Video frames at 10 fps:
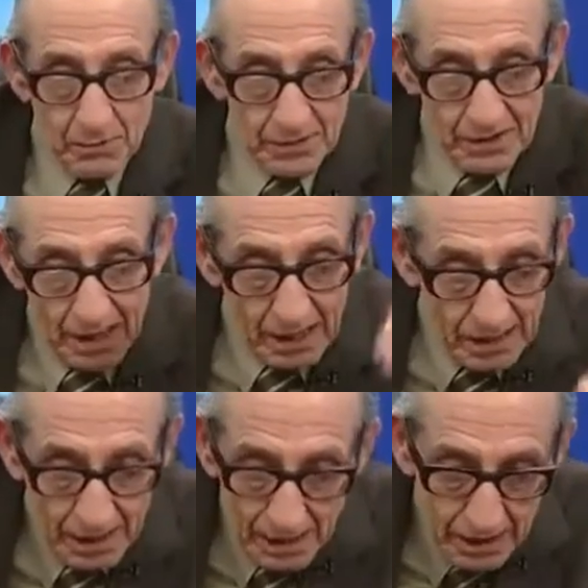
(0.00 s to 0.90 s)
por qué
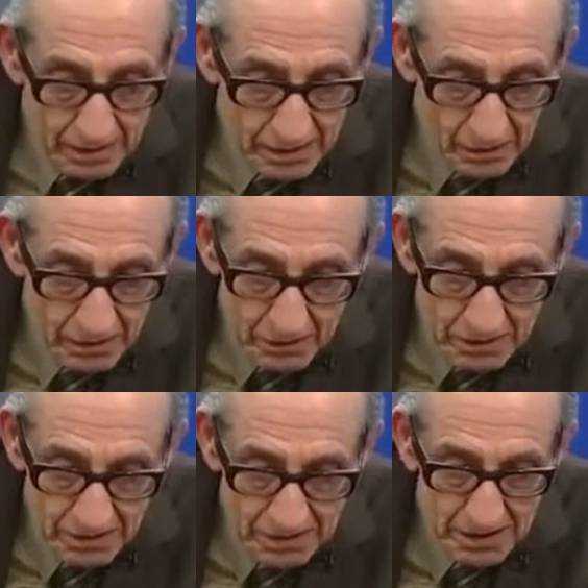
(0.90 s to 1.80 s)
Arguedas hizo
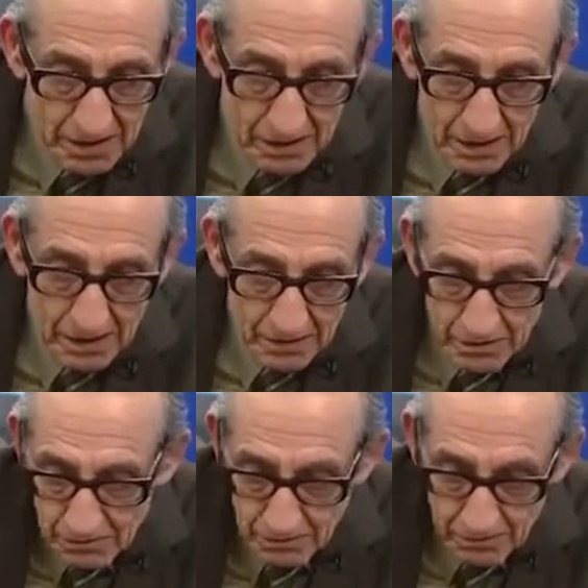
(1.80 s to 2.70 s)
entonces esta
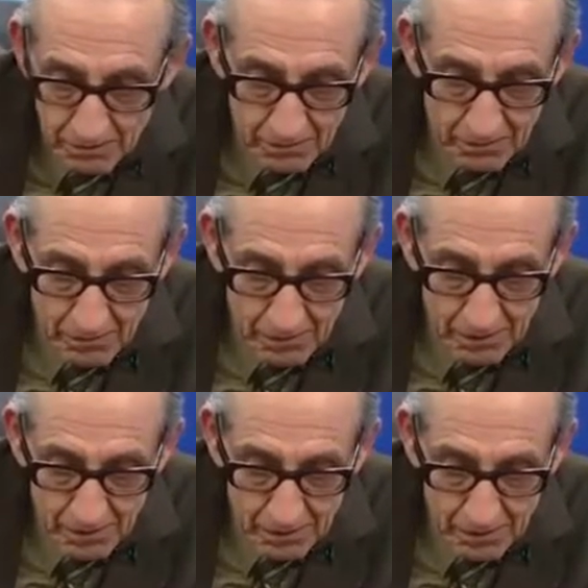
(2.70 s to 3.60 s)
declaración.
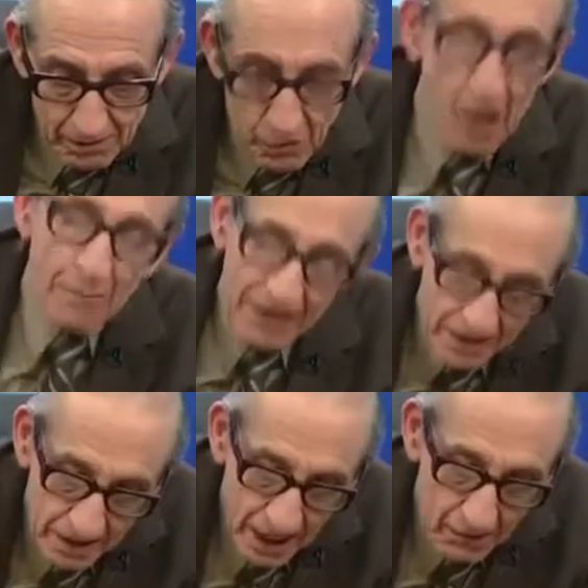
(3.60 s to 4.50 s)
yo
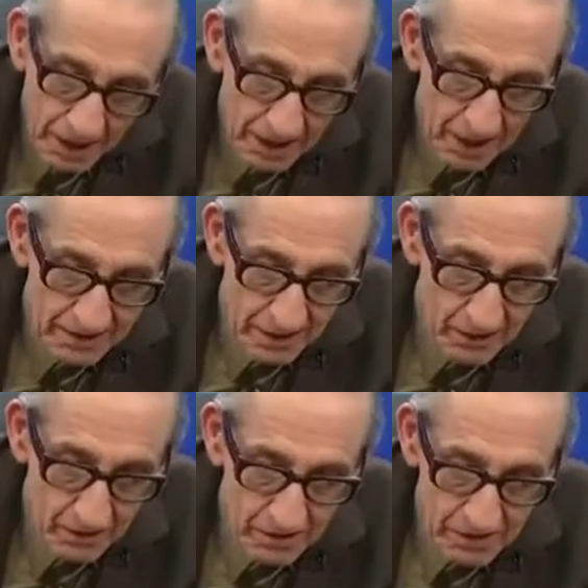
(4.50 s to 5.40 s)
aprendí a hablar el
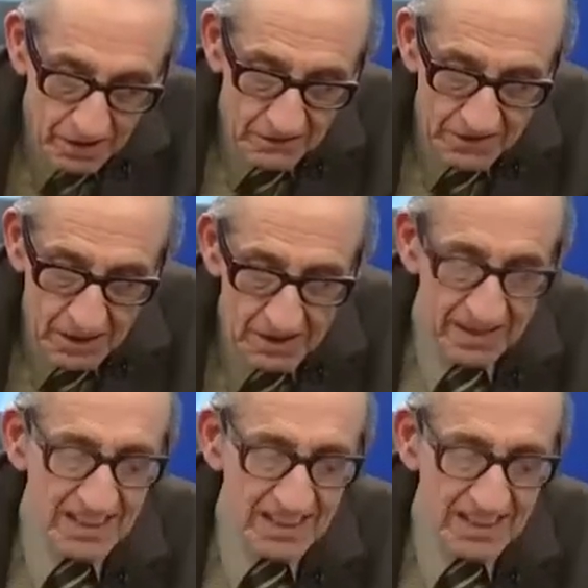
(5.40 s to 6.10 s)
castellano con cierta eficiencia